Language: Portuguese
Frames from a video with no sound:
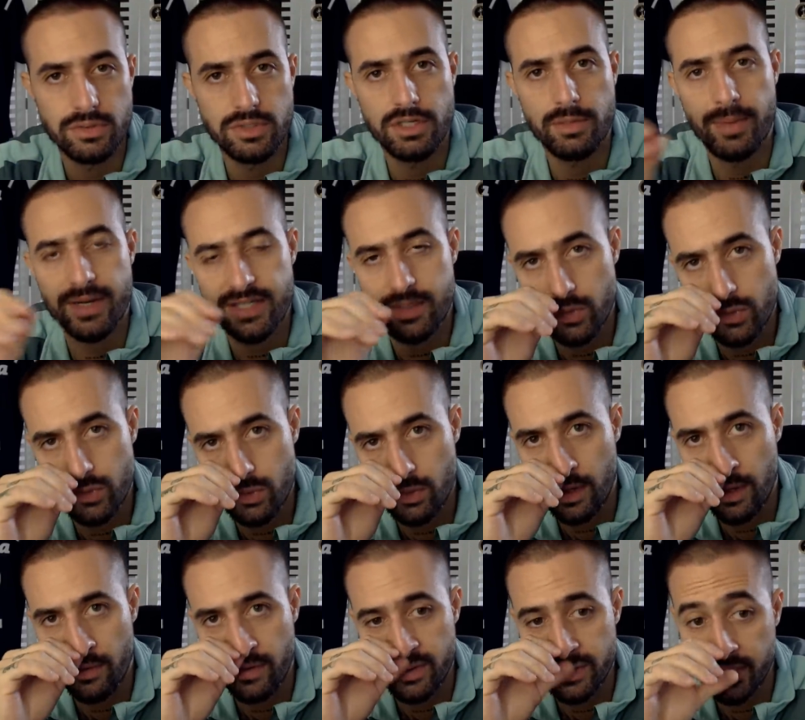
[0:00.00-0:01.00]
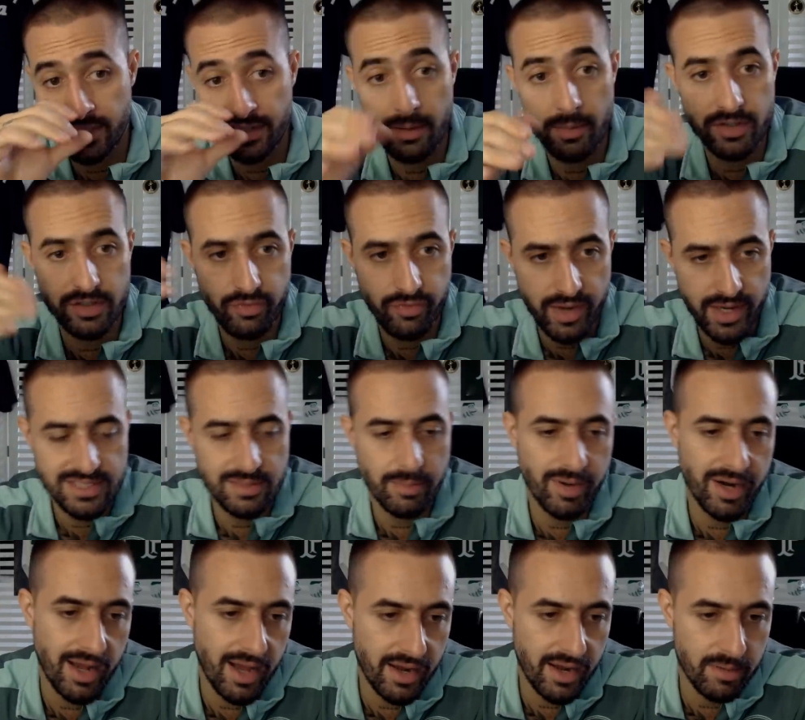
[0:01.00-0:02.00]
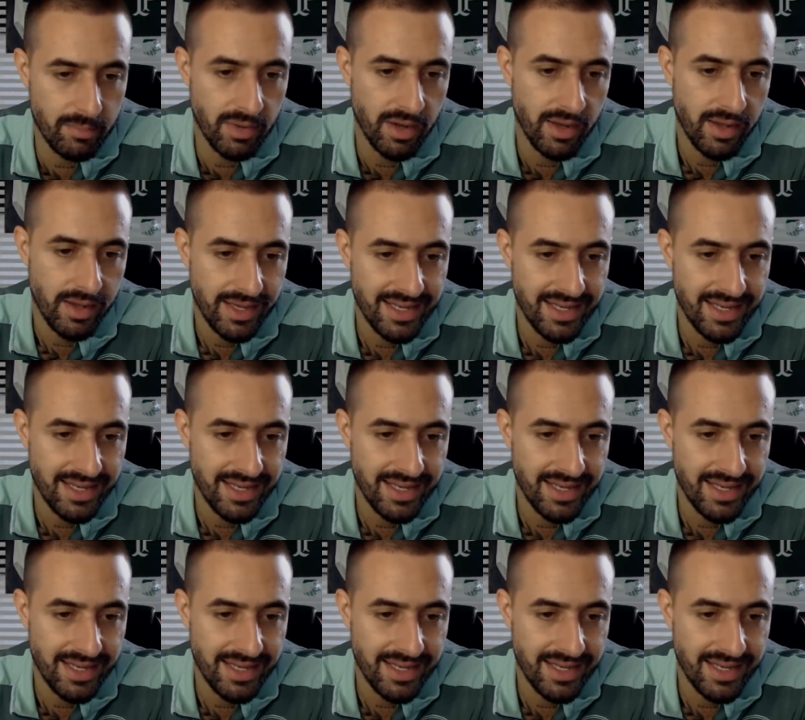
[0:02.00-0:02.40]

de massa muscular, que já dá uma diferença para caramba.